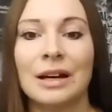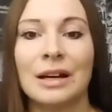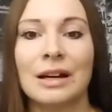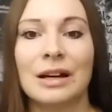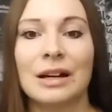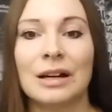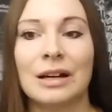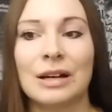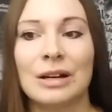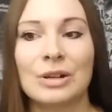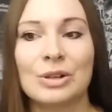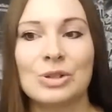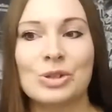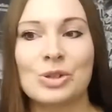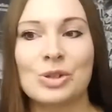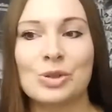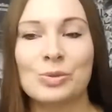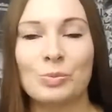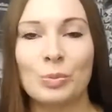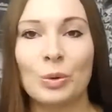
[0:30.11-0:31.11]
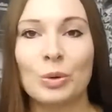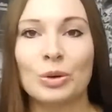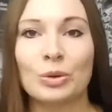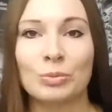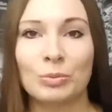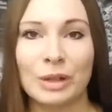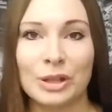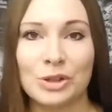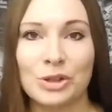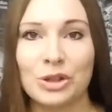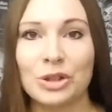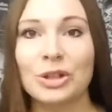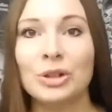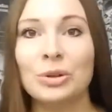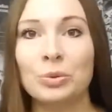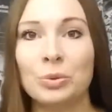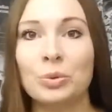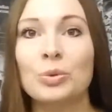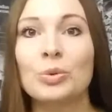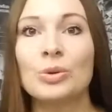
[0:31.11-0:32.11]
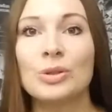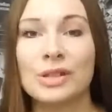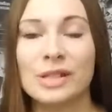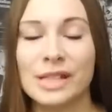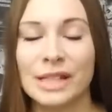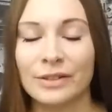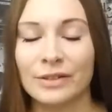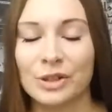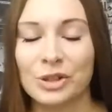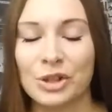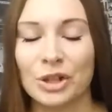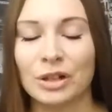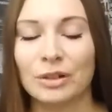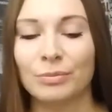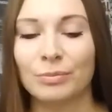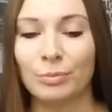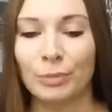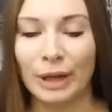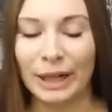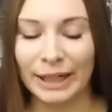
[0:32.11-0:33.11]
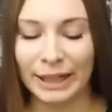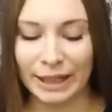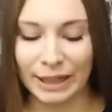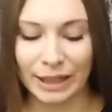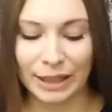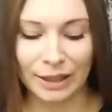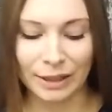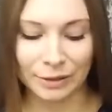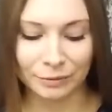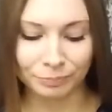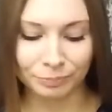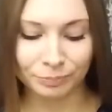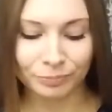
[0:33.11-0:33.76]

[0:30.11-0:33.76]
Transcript: а, сбору мочи у девочек маленьких.